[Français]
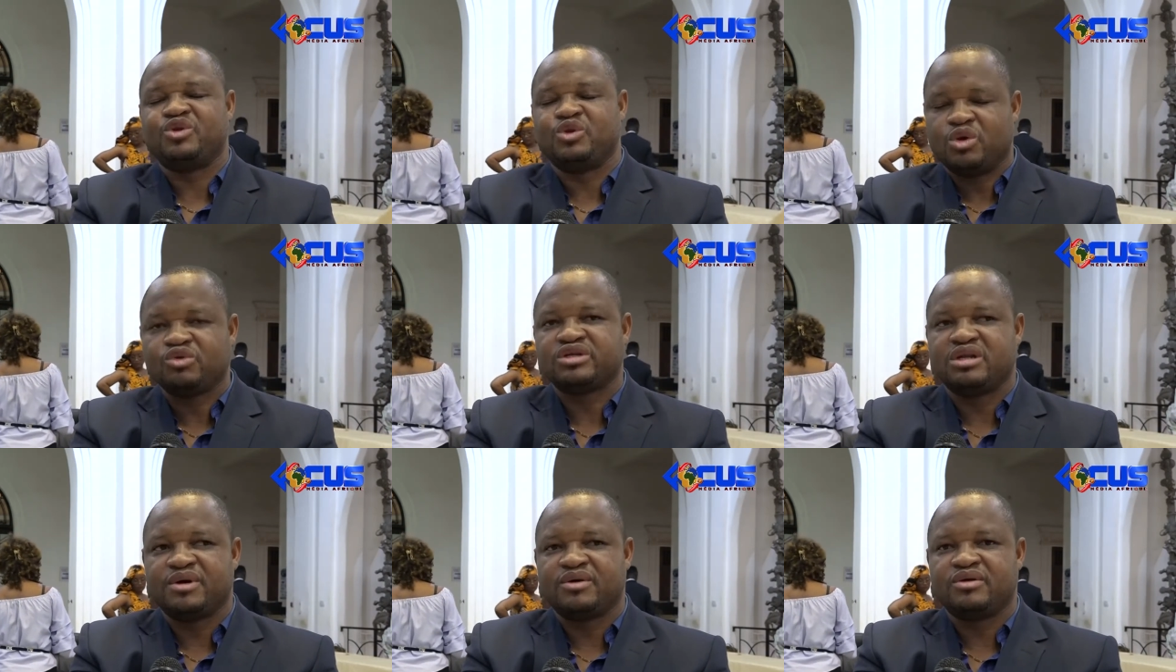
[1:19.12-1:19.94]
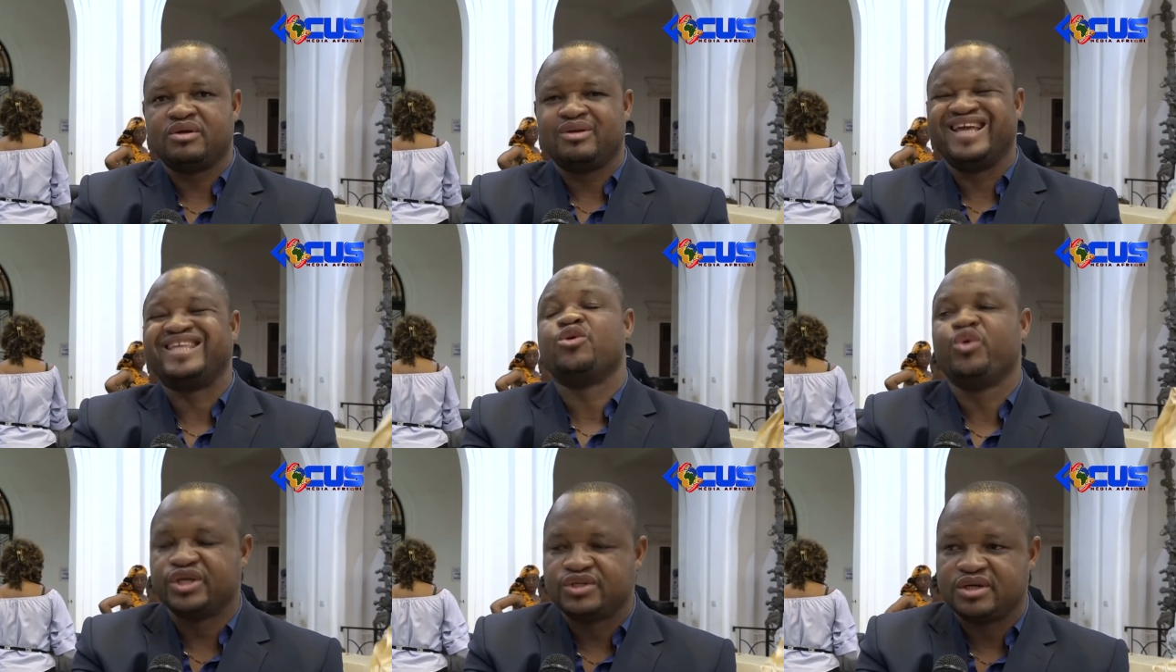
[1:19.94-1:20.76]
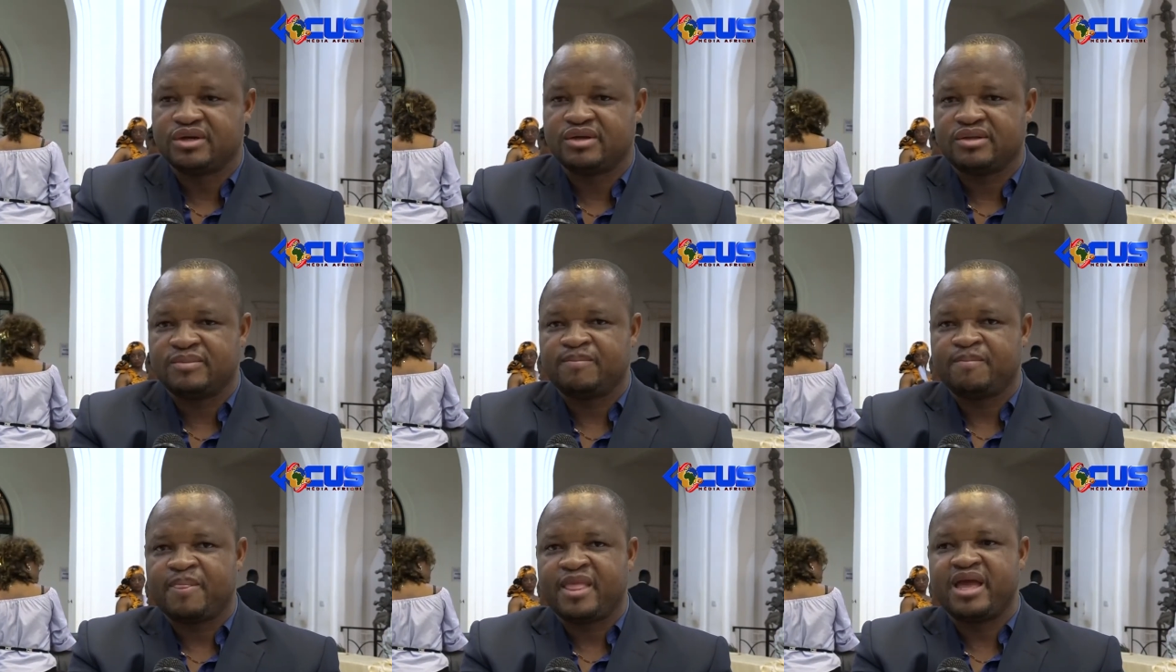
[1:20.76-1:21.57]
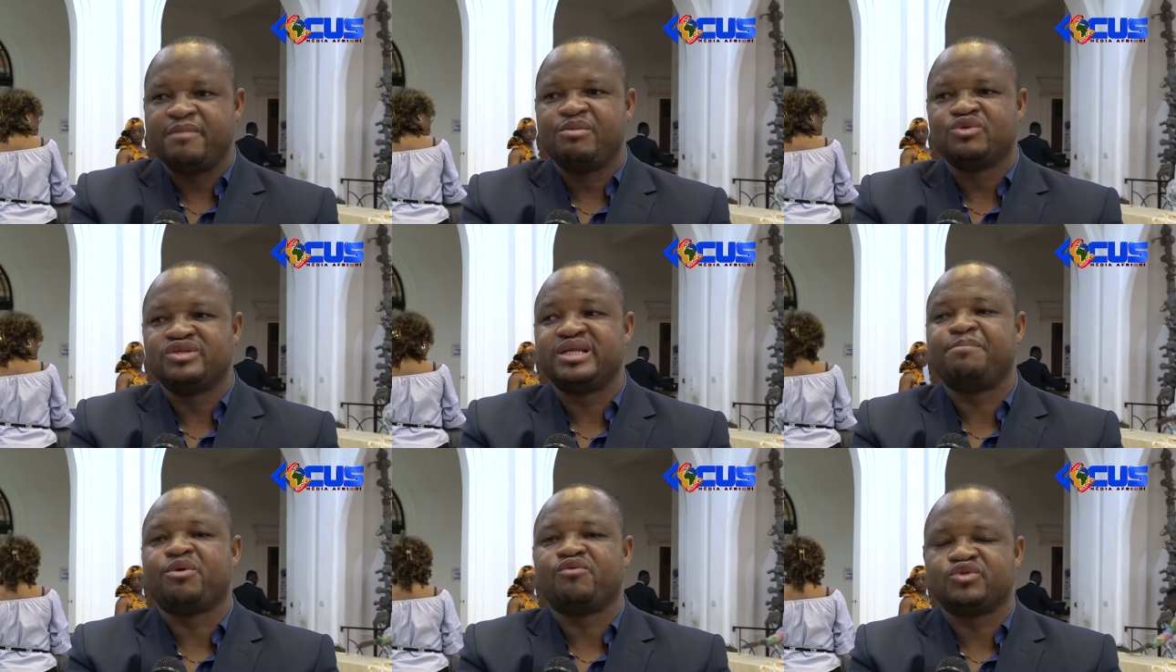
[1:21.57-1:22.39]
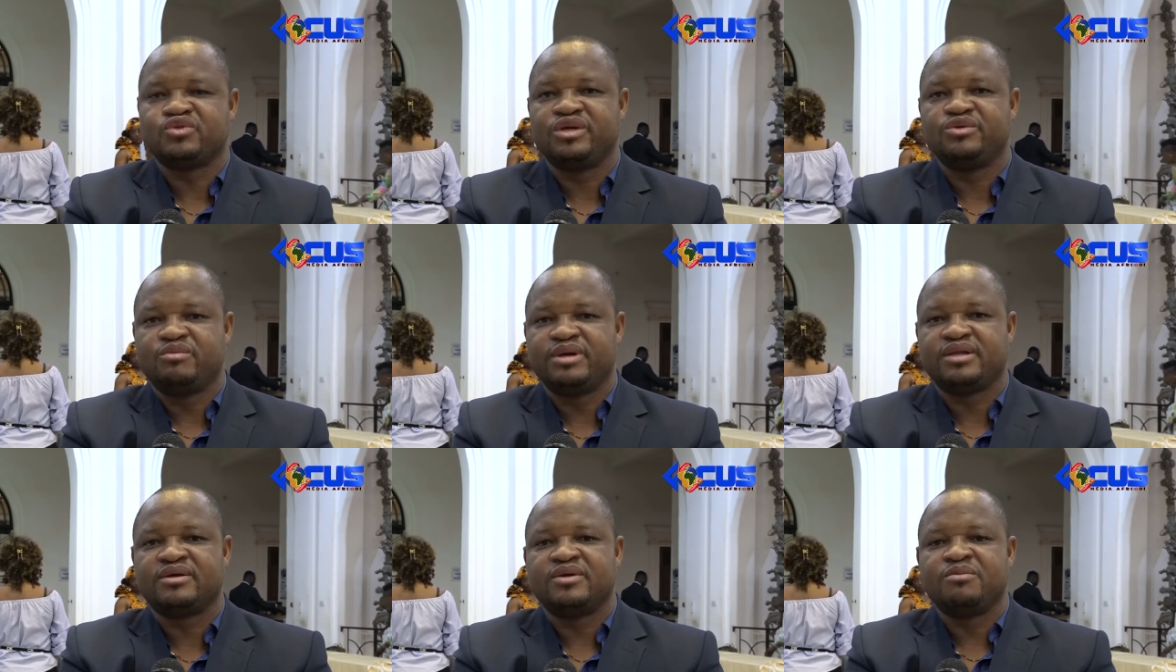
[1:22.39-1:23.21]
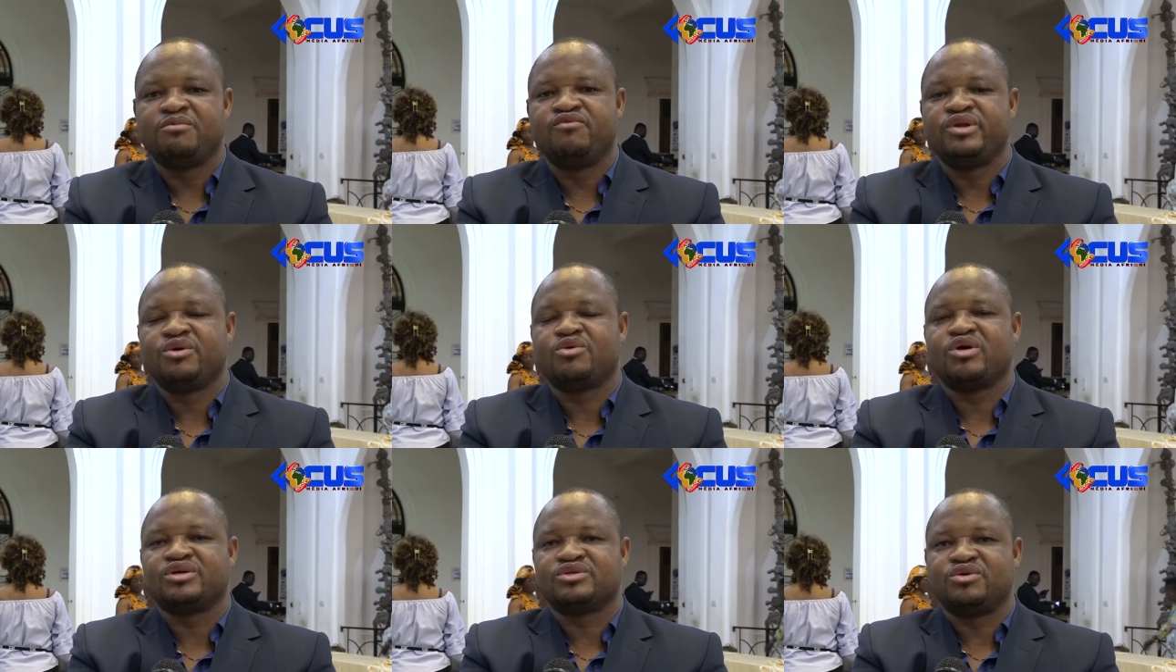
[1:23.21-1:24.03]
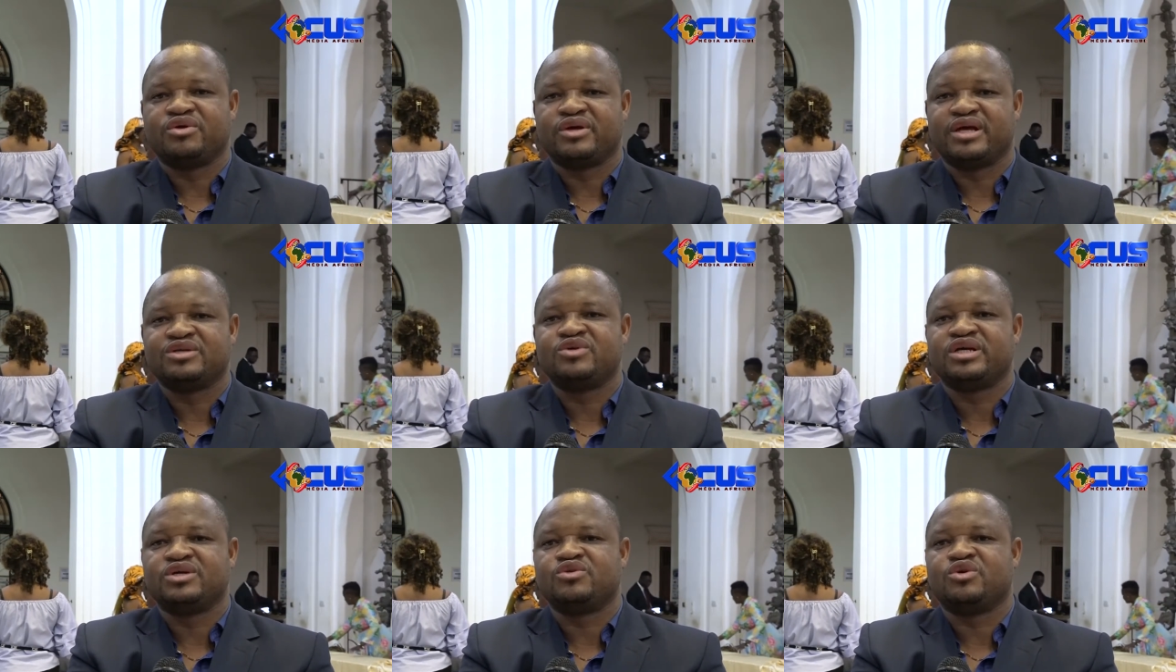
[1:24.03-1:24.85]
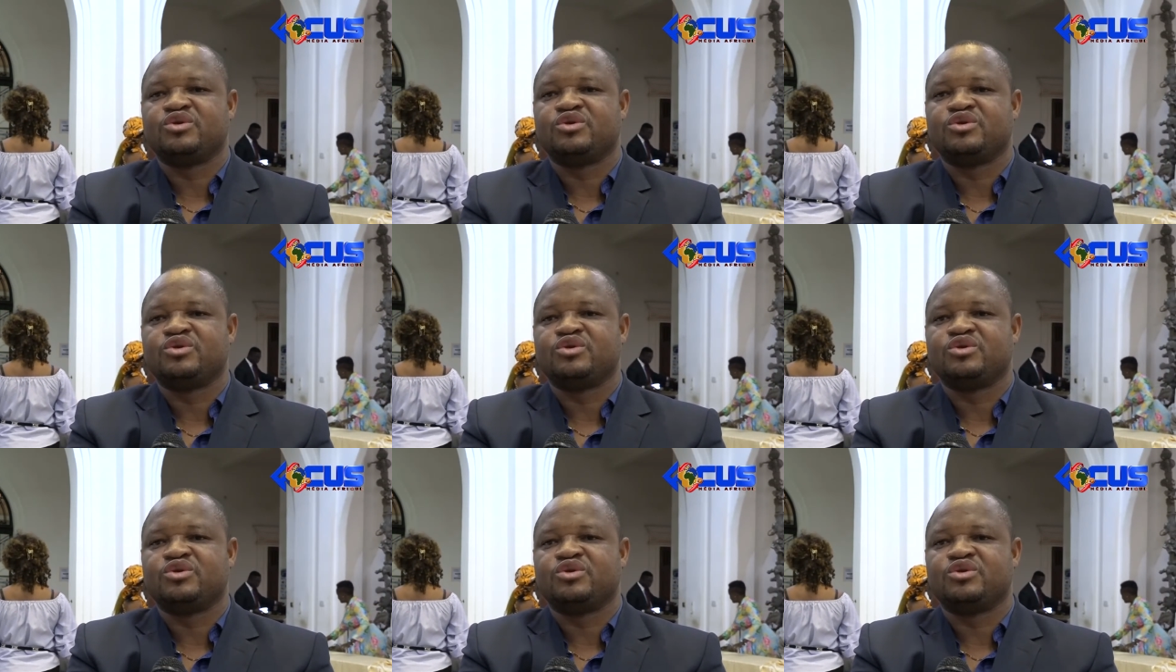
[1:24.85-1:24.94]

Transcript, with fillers: non seulement les théoriciens, et même aussi des professionnels du domaine pour venir croiser le regard sur les questions